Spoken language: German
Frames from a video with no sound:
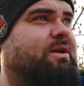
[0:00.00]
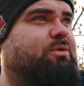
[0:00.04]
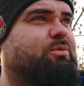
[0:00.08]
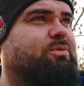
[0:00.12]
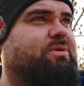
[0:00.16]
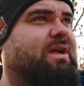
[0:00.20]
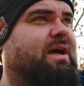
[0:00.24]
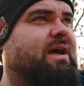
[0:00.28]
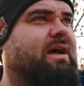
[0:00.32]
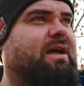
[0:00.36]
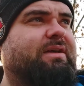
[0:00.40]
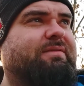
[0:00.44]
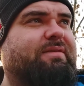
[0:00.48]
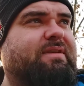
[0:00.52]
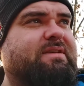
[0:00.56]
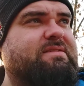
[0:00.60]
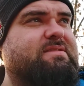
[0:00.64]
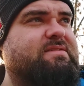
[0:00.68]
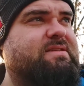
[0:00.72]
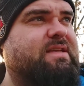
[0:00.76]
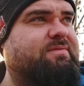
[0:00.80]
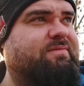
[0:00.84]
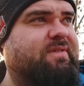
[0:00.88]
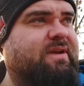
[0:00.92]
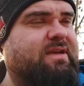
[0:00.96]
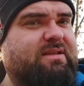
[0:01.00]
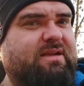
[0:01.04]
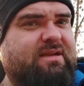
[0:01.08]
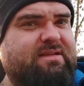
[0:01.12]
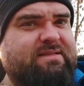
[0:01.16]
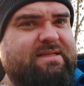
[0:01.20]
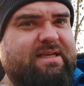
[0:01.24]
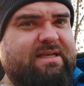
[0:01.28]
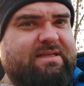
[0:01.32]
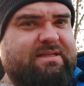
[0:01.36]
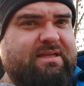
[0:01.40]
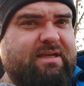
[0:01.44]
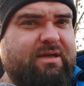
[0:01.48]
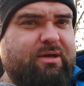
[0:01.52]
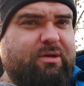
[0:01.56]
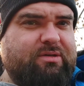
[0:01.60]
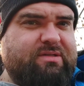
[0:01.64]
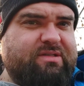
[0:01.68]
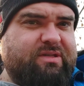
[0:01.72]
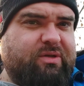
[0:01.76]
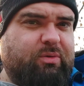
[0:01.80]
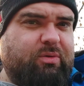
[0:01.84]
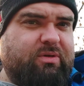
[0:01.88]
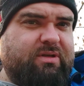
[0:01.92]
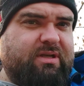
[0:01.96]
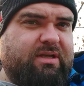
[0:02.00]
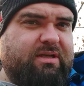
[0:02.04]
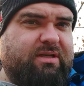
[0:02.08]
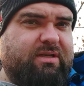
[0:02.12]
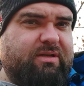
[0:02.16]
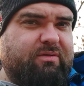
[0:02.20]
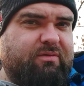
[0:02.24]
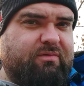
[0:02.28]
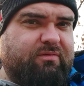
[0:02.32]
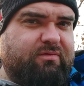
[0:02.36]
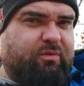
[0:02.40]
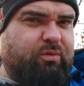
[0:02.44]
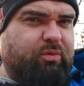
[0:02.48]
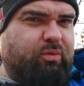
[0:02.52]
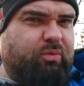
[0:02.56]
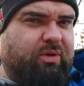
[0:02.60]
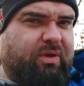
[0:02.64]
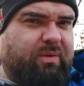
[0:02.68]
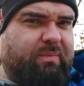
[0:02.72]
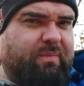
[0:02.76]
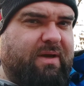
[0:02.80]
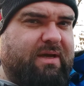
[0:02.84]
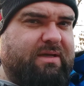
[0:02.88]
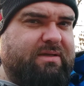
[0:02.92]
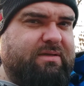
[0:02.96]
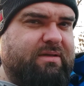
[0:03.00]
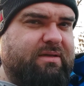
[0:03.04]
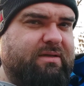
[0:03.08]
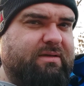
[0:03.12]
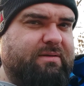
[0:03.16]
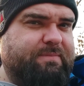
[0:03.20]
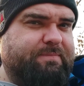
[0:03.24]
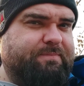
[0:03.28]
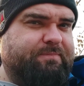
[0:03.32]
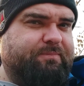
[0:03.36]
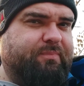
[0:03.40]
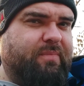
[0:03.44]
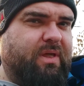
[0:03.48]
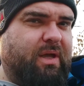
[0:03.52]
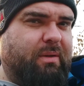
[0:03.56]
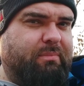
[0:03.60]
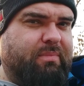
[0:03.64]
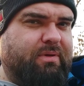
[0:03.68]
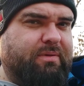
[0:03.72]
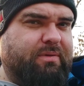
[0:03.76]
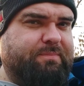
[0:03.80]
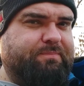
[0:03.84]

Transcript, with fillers: nur da gewesen sein, weil ich da das Handy rausgeholt hatte und ein Foto gemacht habe.